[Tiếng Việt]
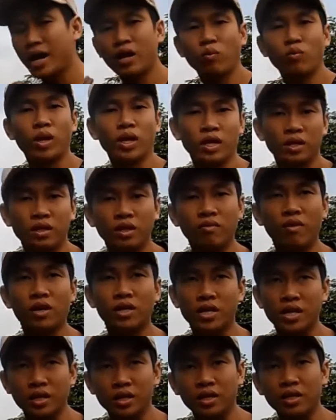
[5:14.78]
cây không thể sinh
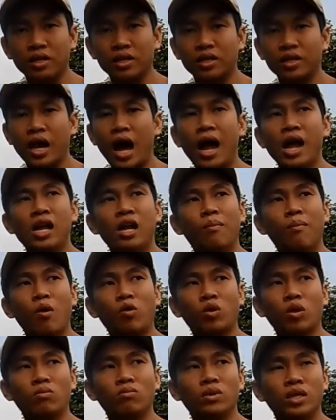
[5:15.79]
trưởng phát triển được. Đấy
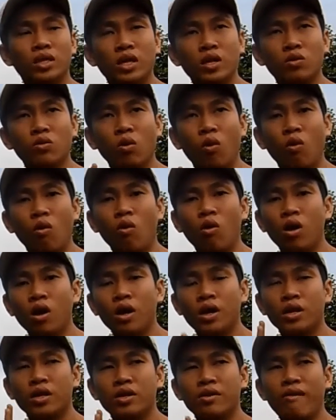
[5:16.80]
là một trong những yếu tố
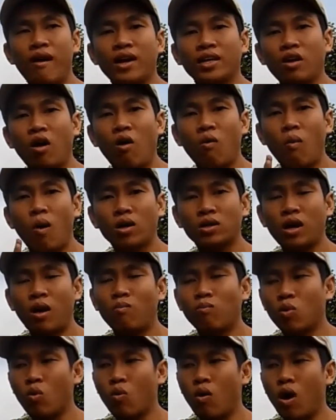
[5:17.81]
về vai trò quan
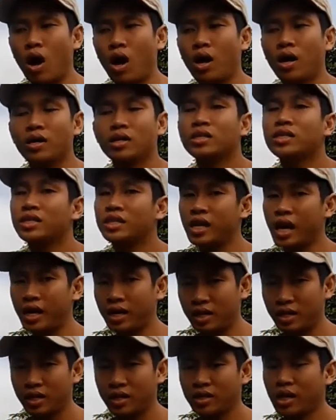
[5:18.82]
trọng của
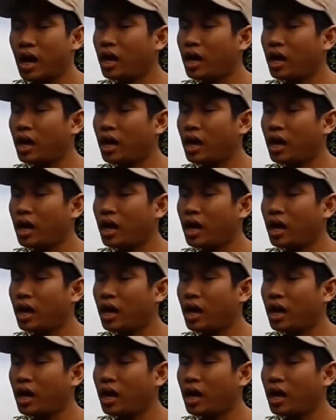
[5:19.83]
sắt.